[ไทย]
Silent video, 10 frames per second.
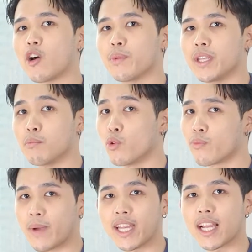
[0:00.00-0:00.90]
เรามี
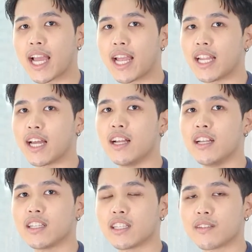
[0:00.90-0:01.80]
movement ยังไงเนี่ย
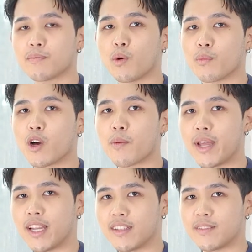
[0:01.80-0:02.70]
ผมก็
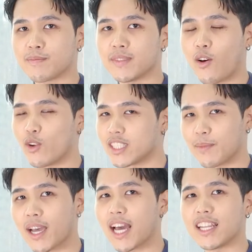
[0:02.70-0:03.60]
เป็นคน
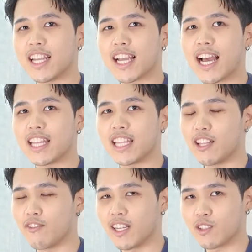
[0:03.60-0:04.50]
สำคัญในการ
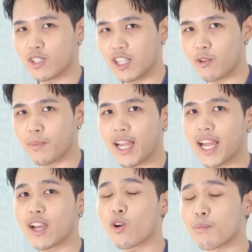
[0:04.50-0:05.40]
deliver ตรงนี้ออกไป
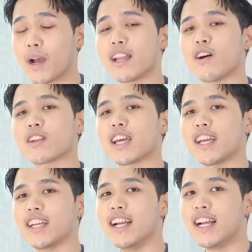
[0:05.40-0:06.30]
ให้คนภายนอกได้
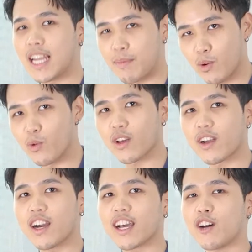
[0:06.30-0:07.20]
รับรู้แล้ว
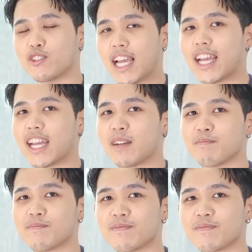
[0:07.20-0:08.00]
ก็เข้าใจครับ